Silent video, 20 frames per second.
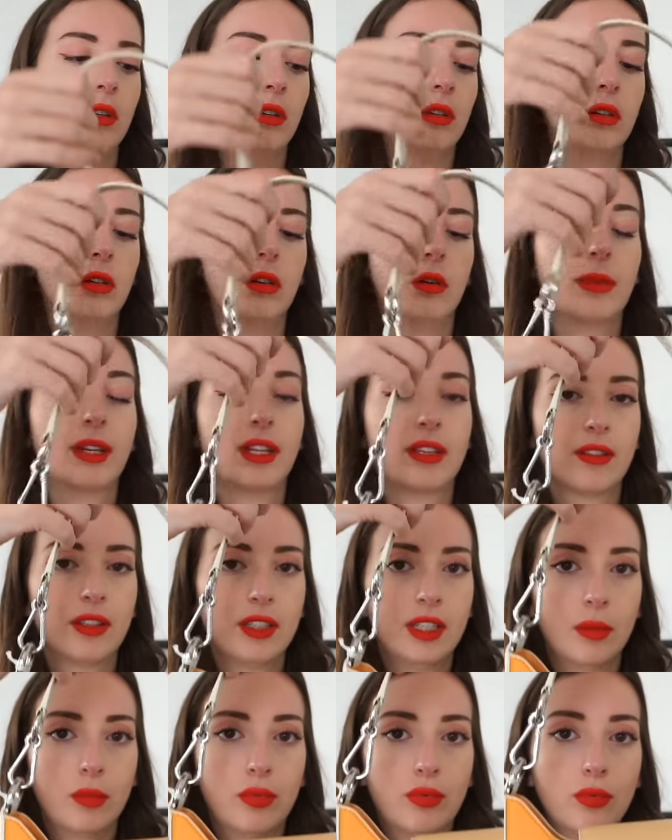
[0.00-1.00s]
Alors, en magasin
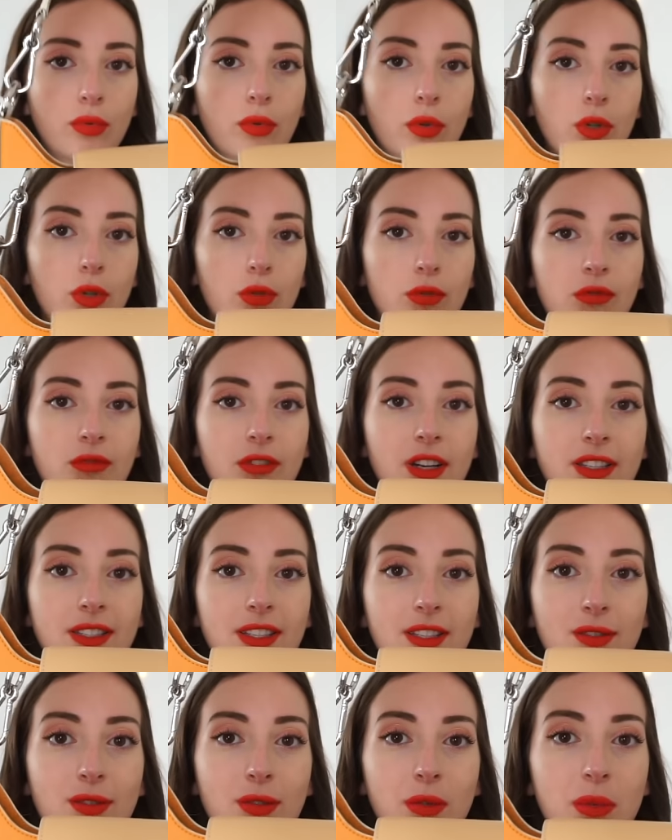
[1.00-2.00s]
il n'y a plus. Donc voilà,
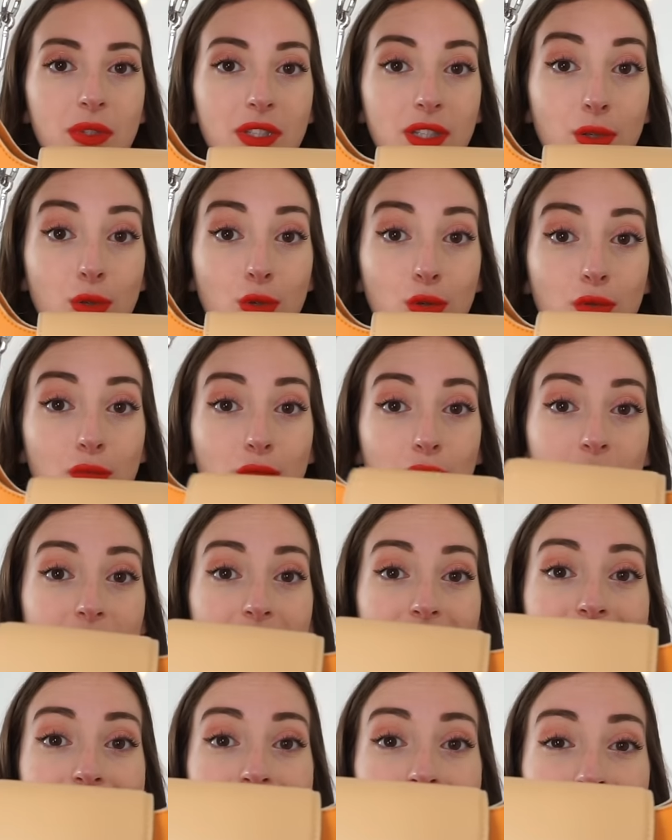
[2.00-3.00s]
c'est celui-ci que je
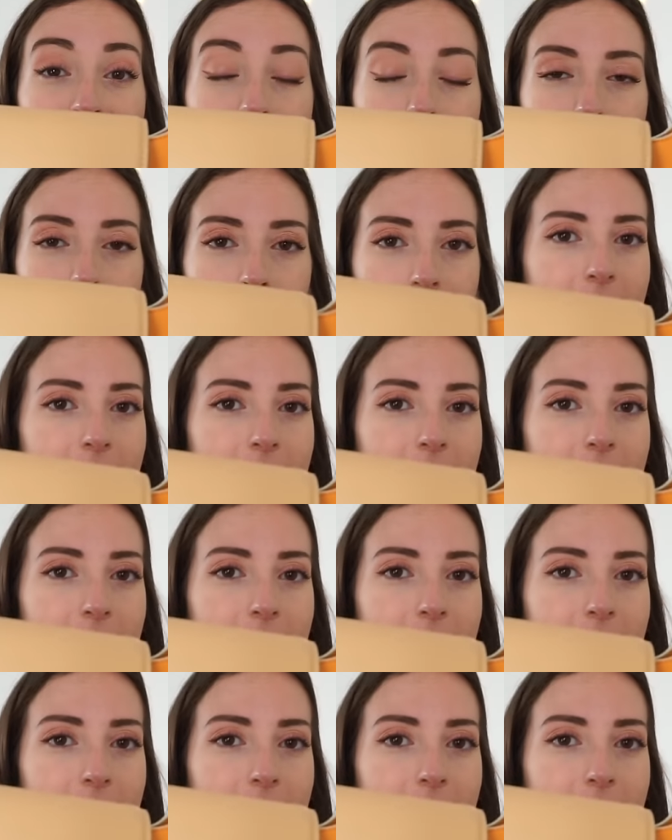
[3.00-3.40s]
voulais tellement,